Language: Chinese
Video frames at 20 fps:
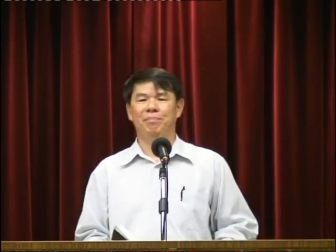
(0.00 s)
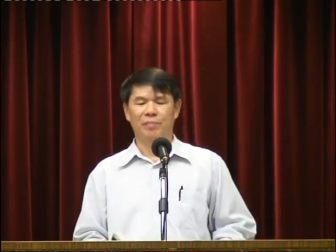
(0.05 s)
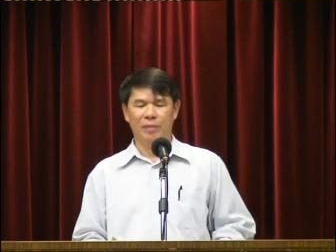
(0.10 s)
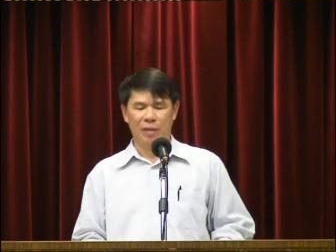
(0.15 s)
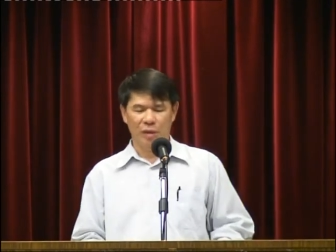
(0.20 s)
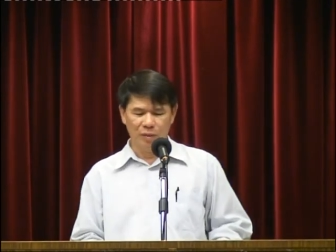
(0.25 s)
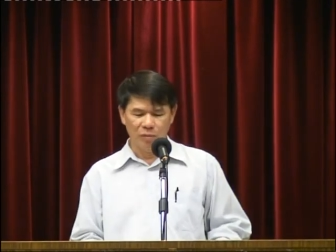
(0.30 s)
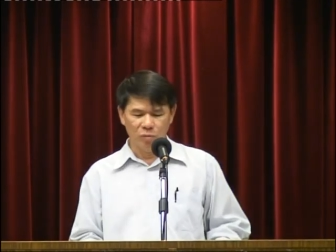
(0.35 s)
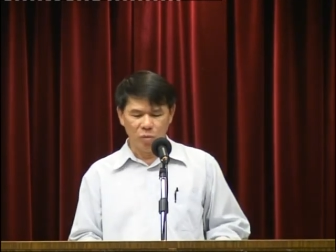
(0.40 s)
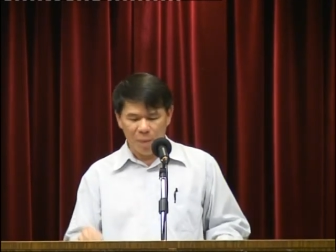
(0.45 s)

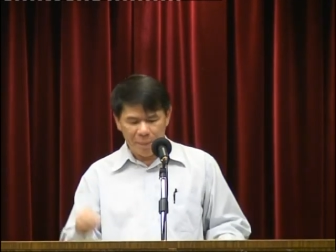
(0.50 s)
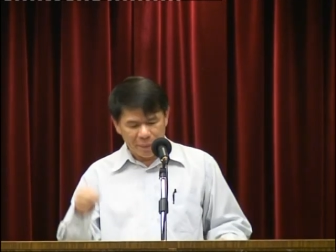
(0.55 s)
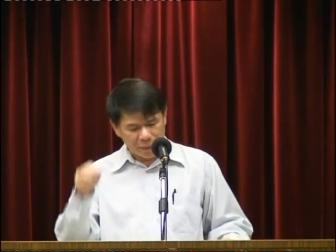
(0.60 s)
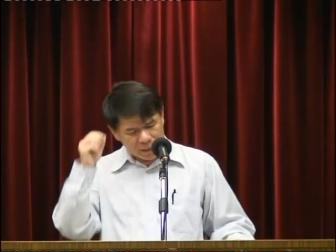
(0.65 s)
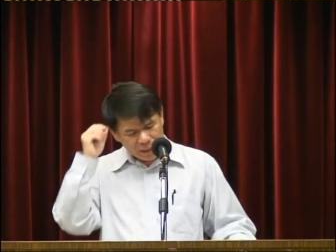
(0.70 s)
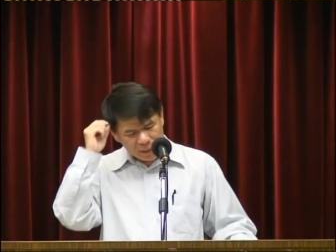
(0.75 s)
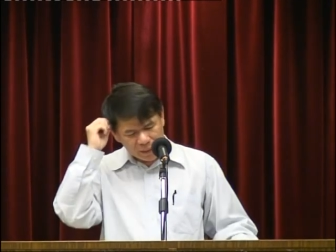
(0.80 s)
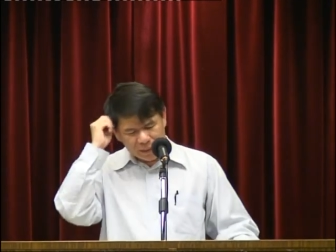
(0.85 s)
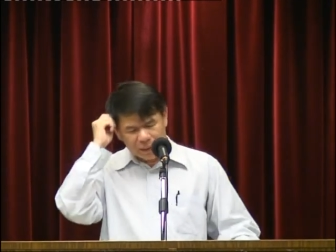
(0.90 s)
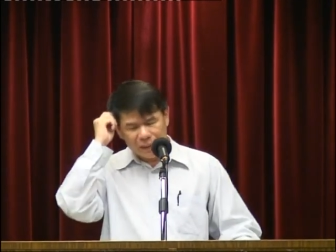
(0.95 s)
啊，我
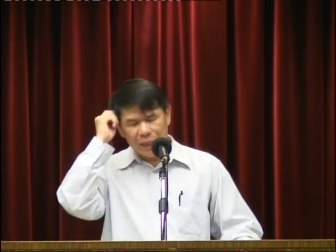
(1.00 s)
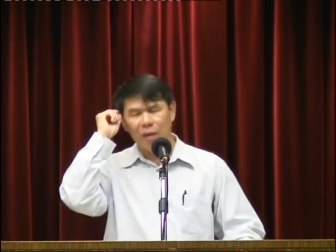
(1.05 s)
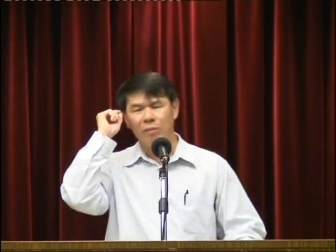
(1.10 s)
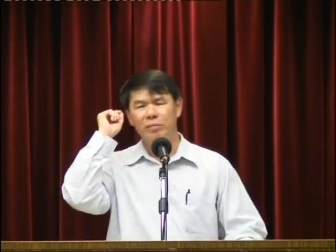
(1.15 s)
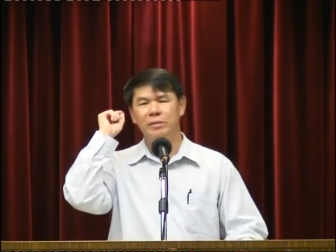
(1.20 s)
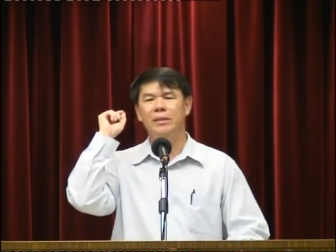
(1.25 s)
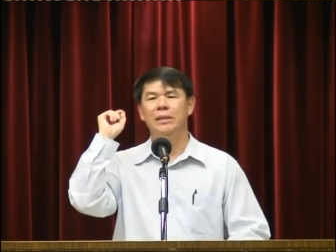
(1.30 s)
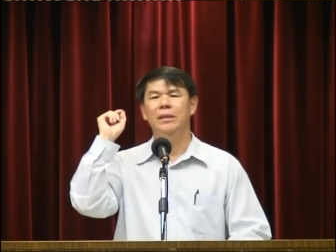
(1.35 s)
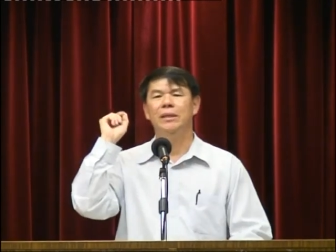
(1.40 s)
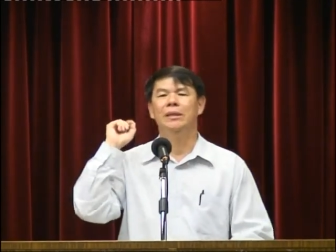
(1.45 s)
们一定要
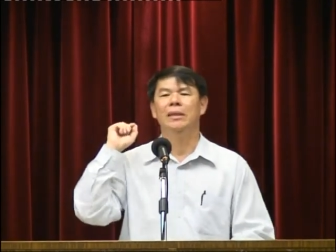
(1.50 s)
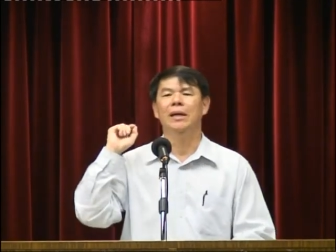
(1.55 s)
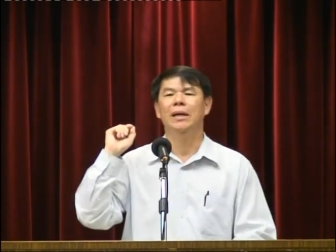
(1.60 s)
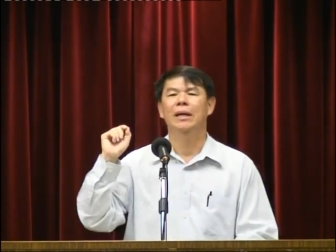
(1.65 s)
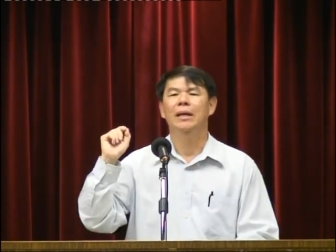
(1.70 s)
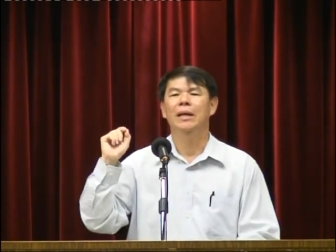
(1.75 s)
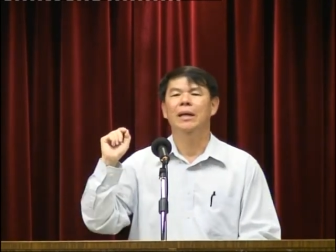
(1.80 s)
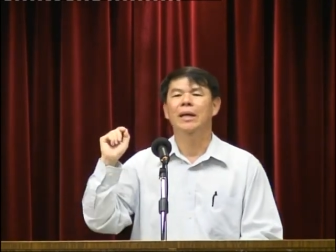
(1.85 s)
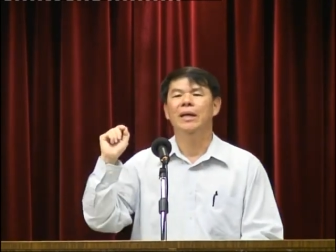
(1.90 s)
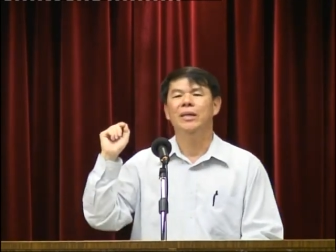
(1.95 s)
记得，
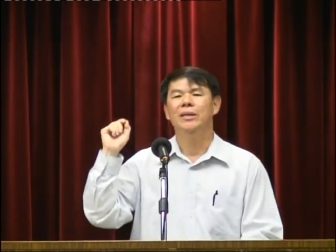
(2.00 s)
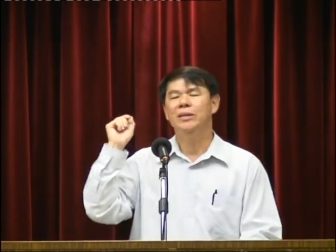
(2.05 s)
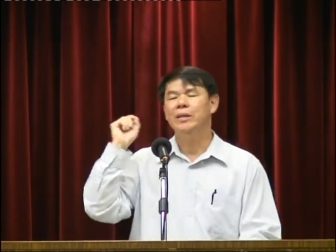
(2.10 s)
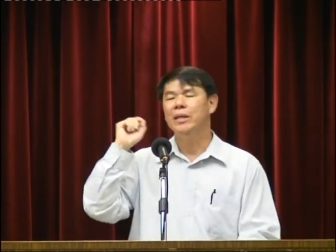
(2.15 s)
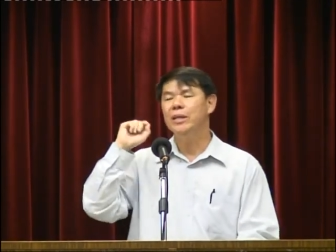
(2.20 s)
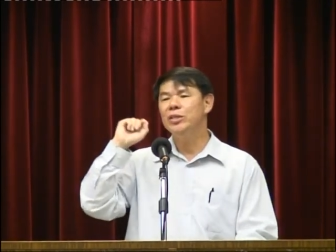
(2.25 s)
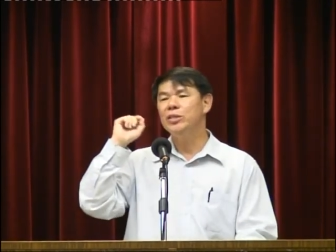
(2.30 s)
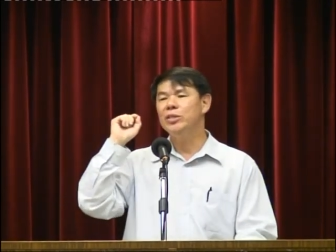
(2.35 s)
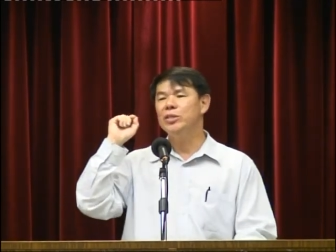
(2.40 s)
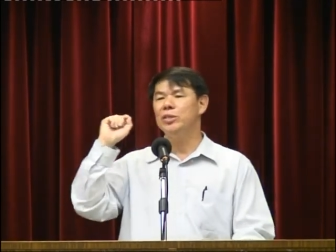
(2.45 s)

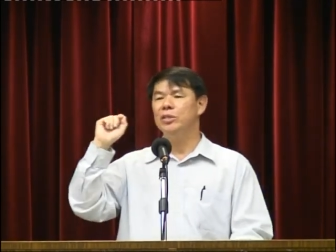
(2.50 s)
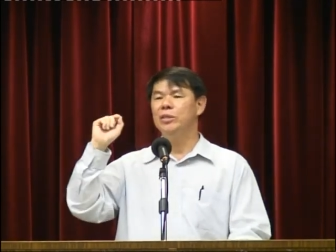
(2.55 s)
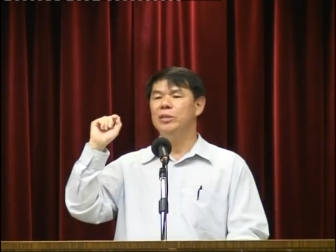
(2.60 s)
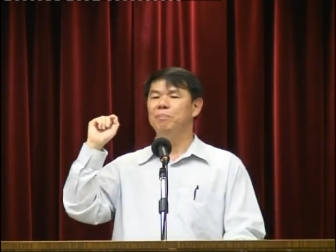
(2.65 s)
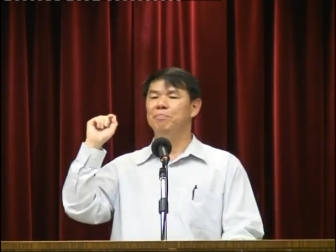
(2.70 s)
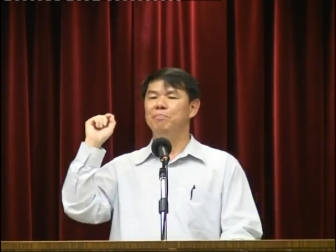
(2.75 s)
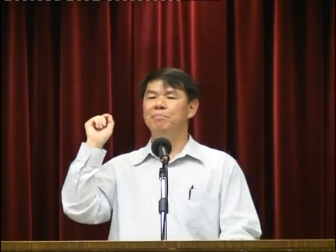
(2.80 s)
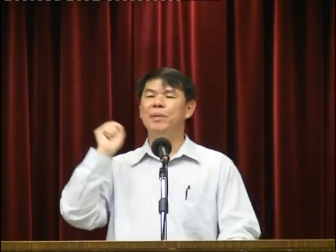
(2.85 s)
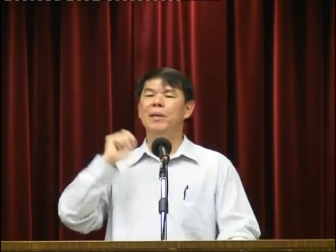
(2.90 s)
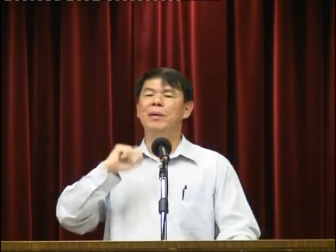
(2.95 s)
先知
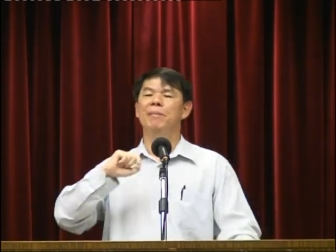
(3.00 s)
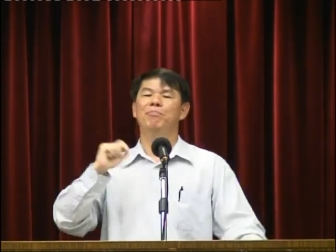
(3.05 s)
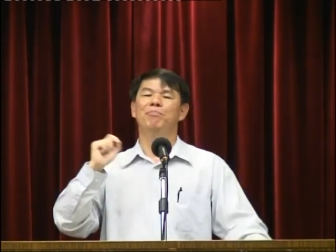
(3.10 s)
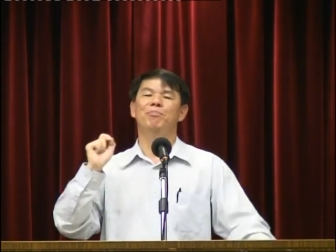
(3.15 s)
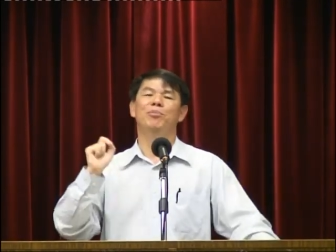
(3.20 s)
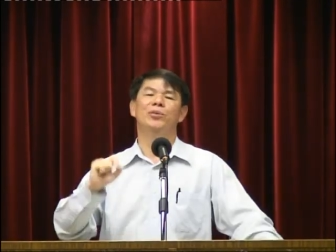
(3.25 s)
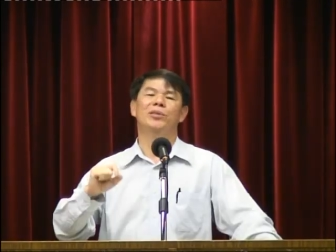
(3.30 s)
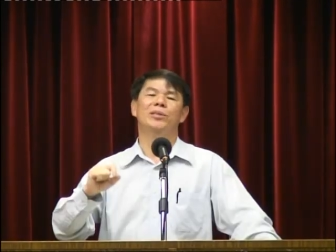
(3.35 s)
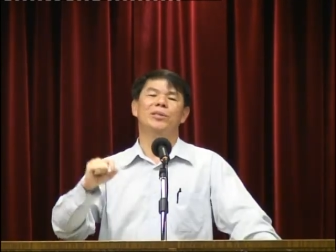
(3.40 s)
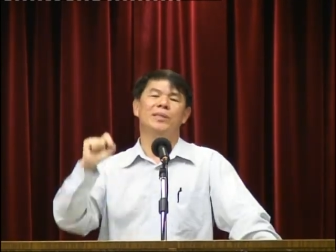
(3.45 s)
并
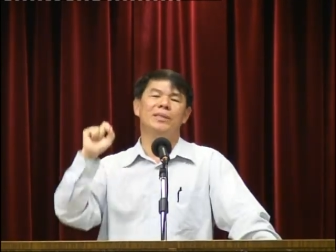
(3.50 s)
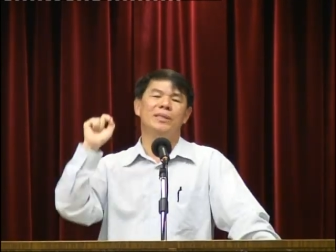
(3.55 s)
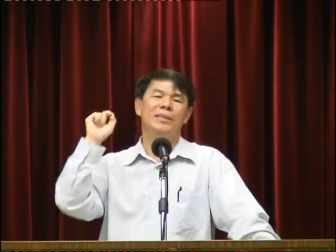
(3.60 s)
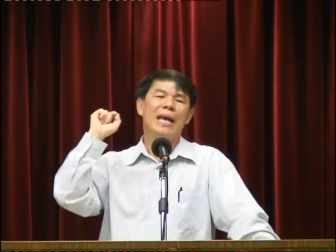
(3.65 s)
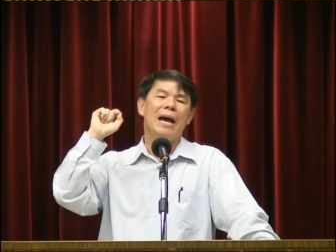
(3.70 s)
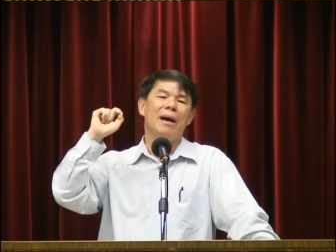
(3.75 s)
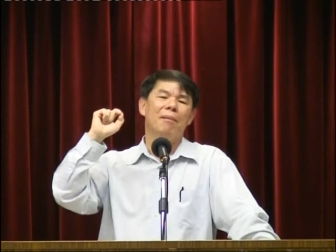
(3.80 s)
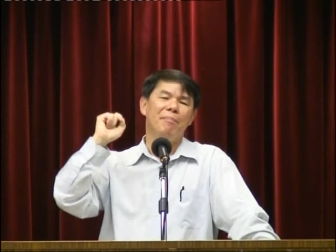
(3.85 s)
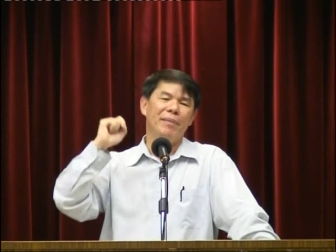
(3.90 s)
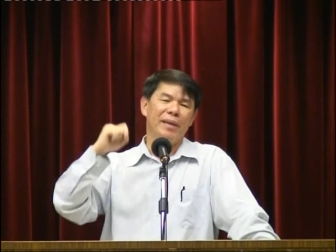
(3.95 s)
不是
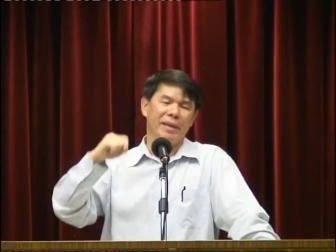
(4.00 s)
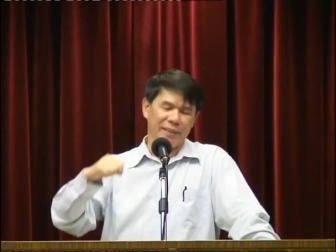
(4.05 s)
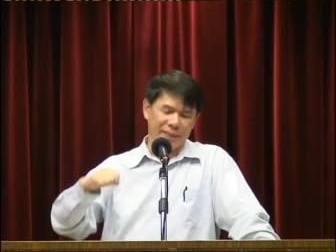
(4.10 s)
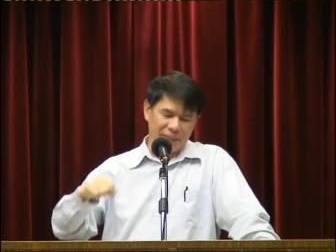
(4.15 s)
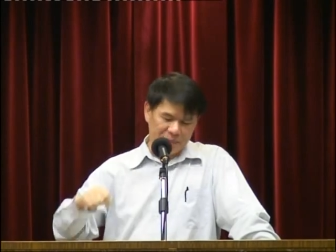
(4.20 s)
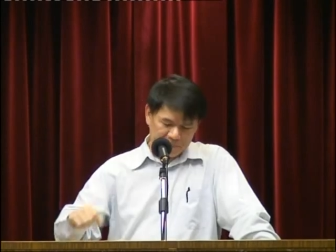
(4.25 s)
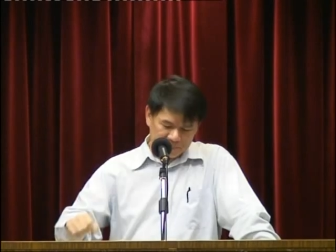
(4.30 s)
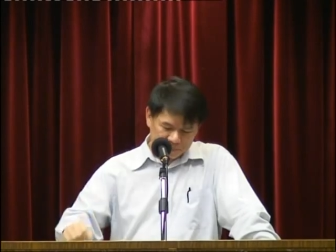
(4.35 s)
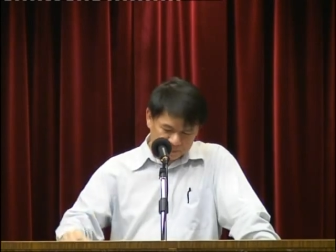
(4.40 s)
相命的。